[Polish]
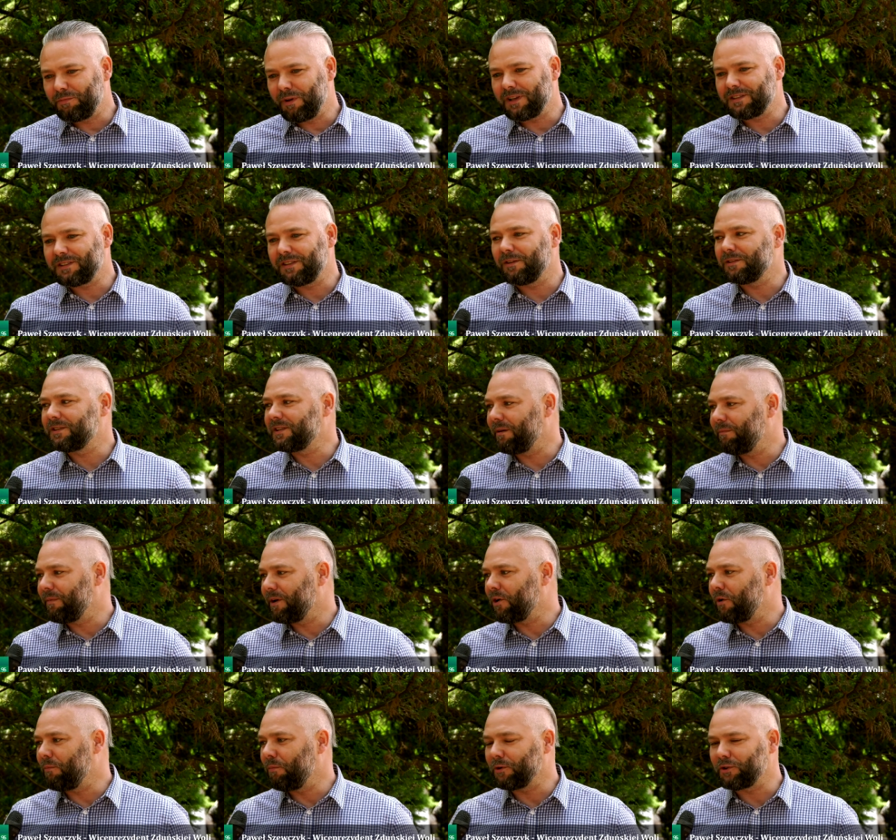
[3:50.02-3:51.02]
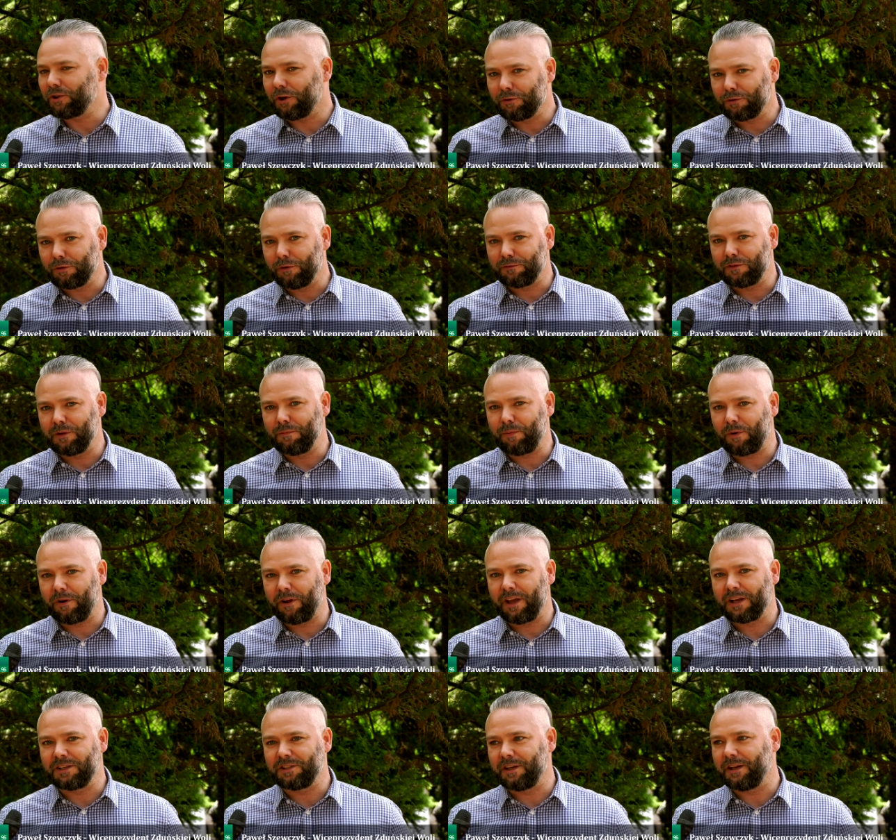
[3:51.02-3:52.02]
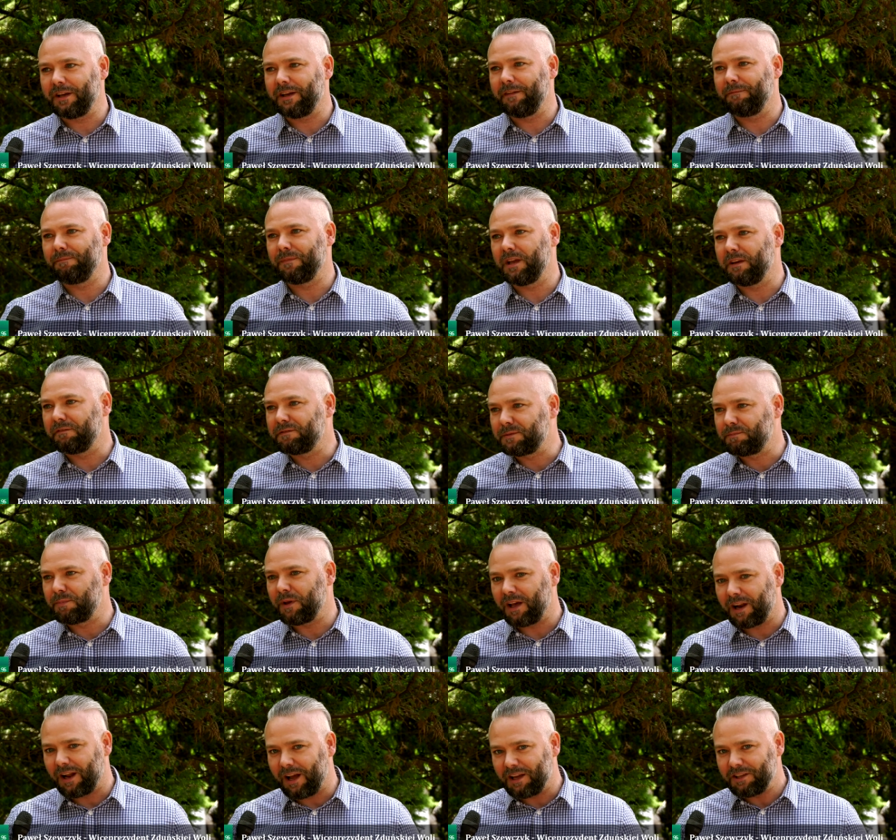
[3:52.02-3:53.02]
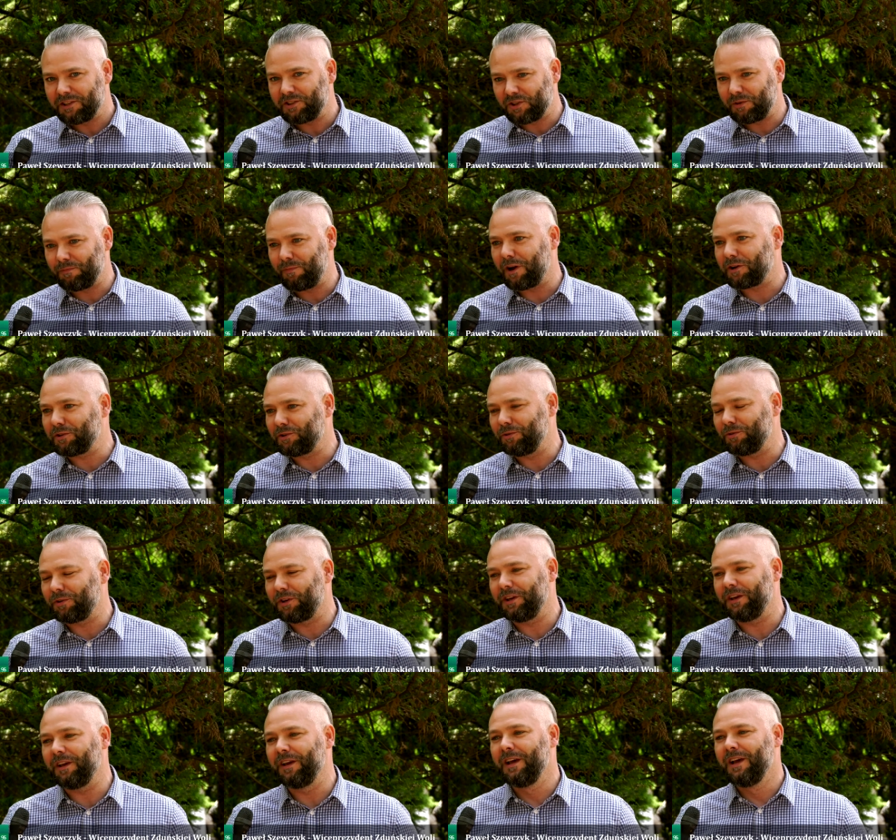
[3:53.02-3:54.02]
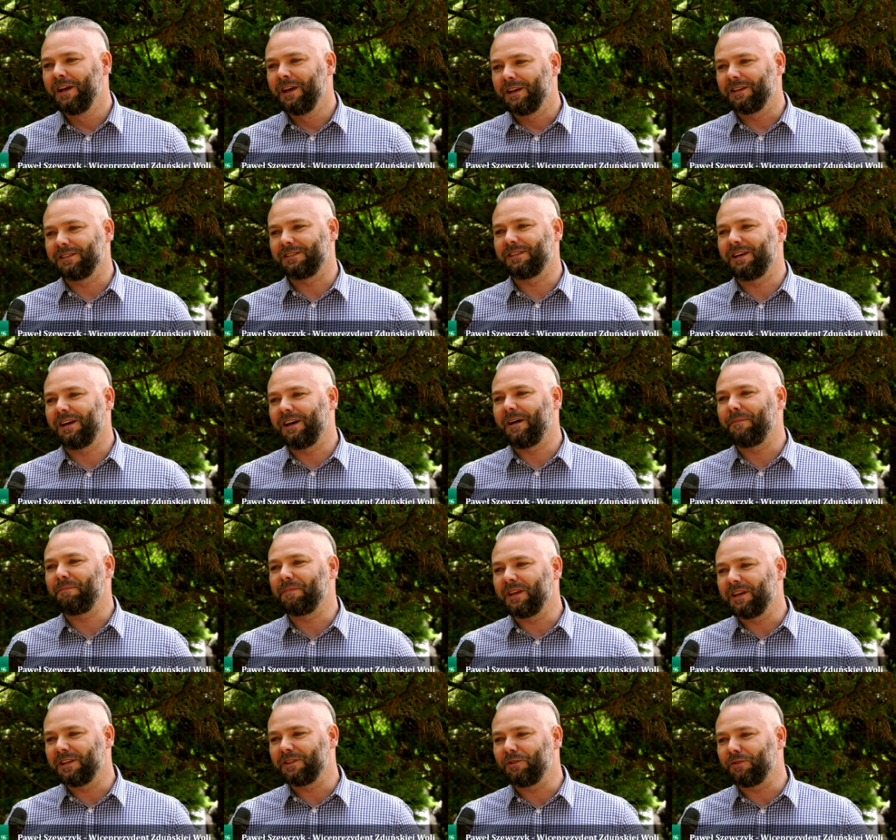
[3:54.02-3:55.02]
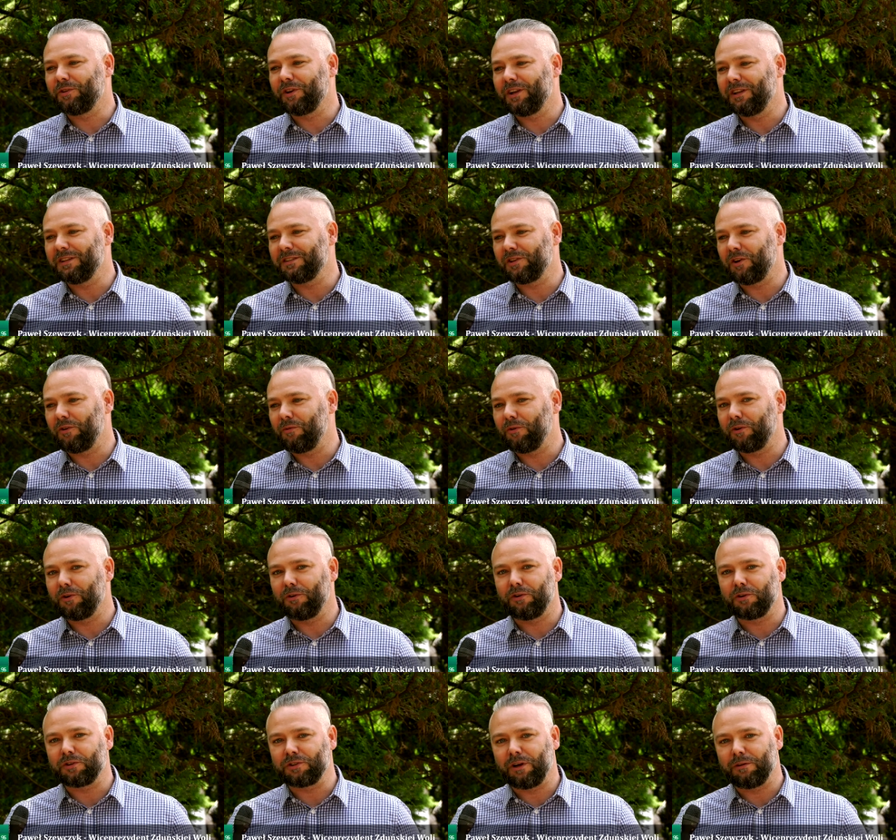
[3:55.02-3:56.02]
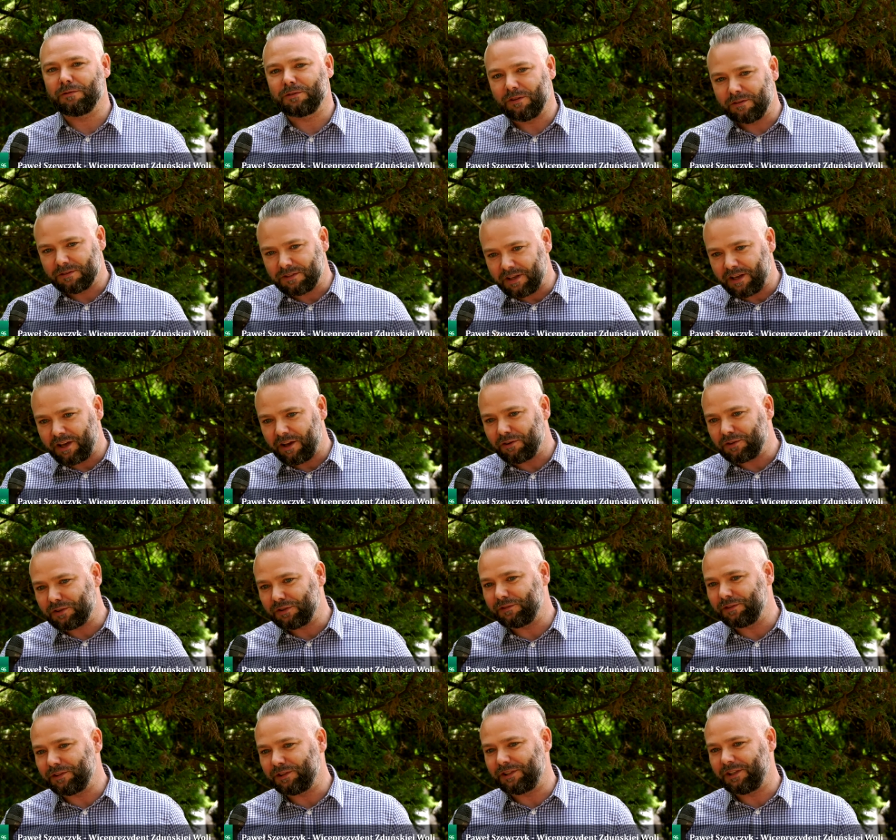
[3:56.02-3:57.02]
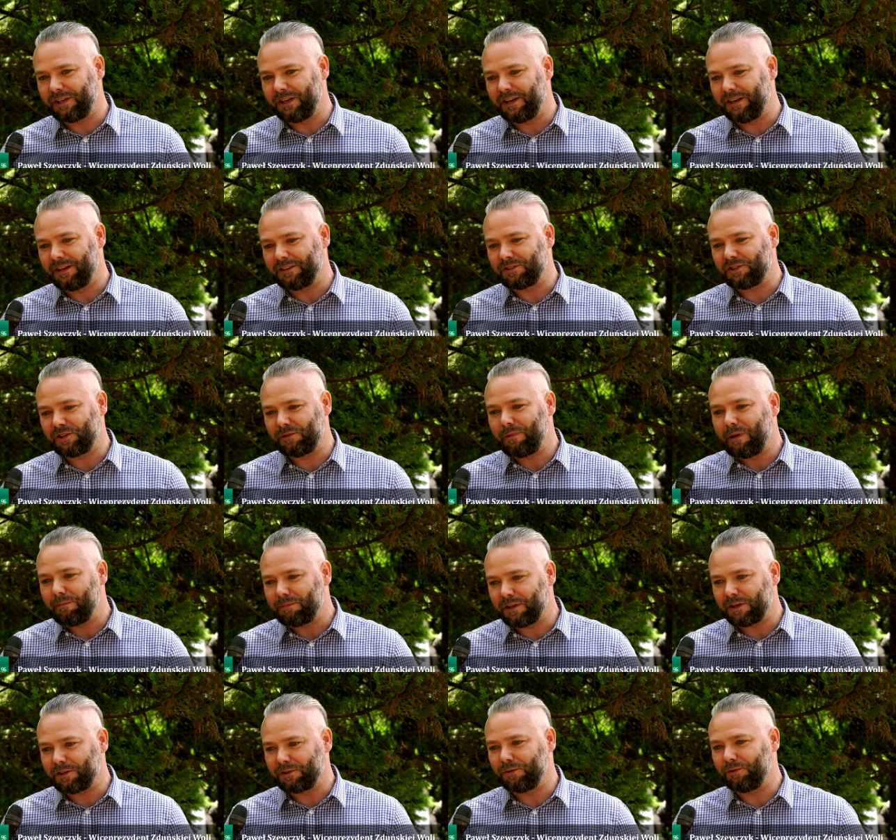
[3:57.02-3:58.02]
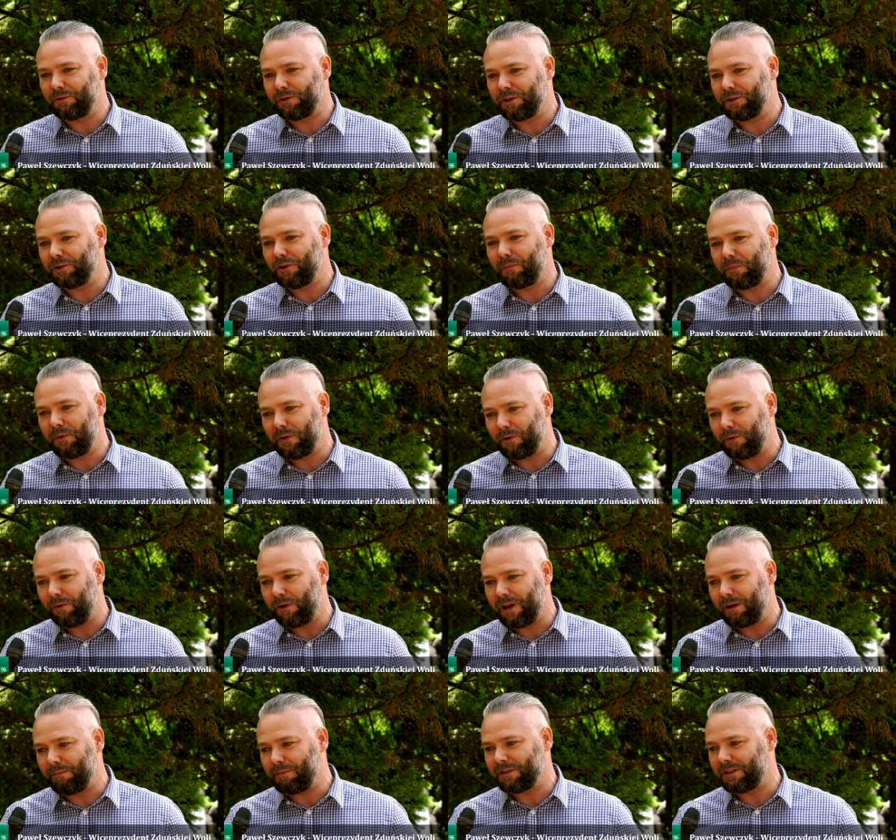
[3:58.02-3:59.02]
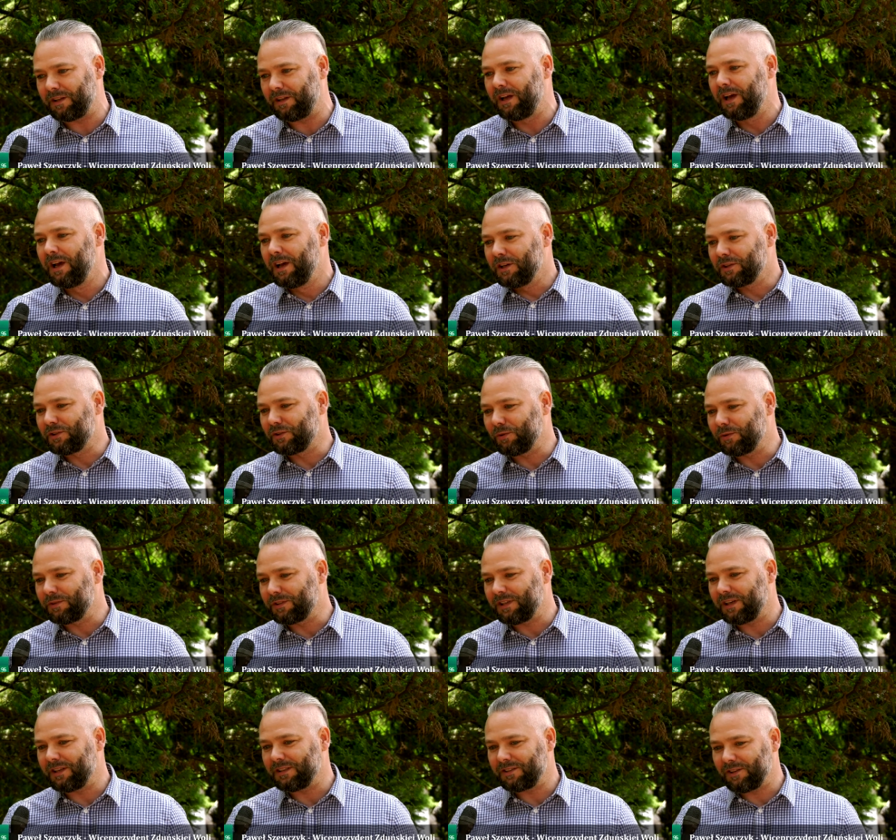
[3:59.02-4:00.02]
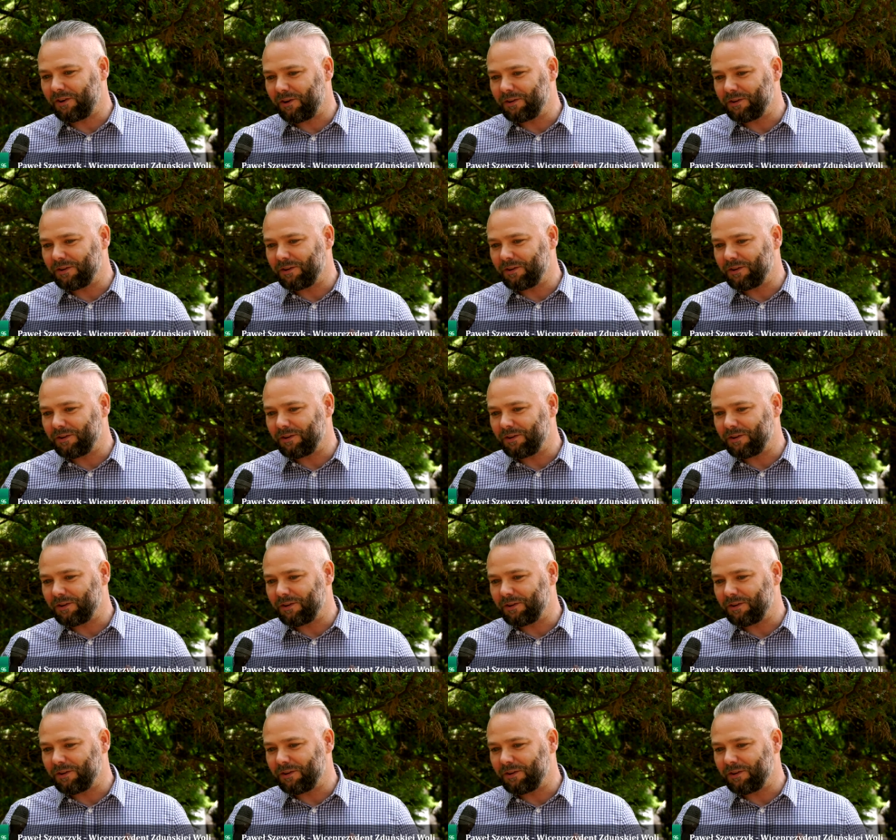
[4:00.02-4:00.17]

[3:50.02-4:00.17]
Miasta od samego początku w tym projekcie wspiera i trzyma kciuki za drugie liceum ogólnokształcące. Ja oczywiście trzymam te kciuki i dopinguję, aby ten sukces